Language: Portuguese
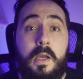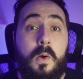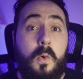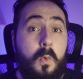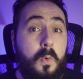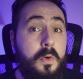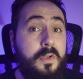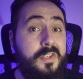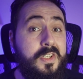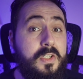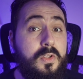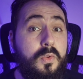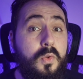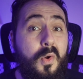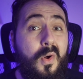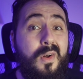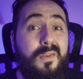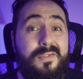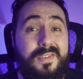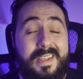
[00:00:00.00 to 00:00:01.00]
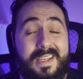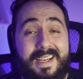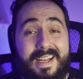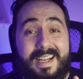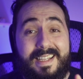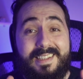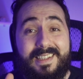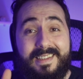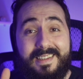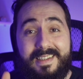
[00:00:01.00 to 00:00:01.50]
Hoje, 9 em
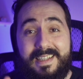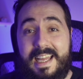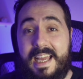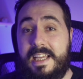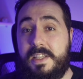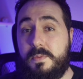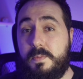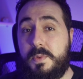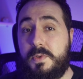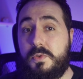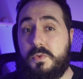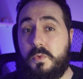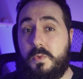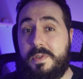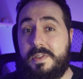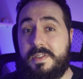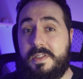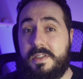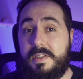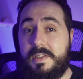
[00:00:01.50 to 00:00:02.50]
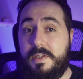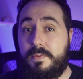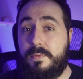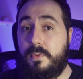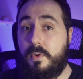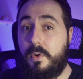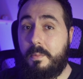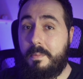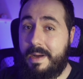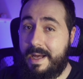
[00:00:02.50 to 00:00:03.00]
cada 10 pessoas que se
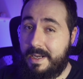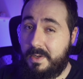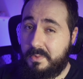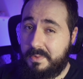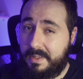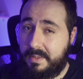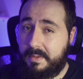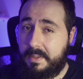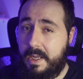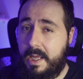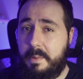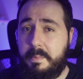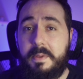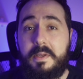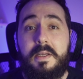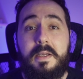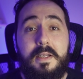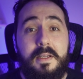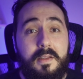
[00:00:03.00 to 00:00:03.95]
formaram na Tribe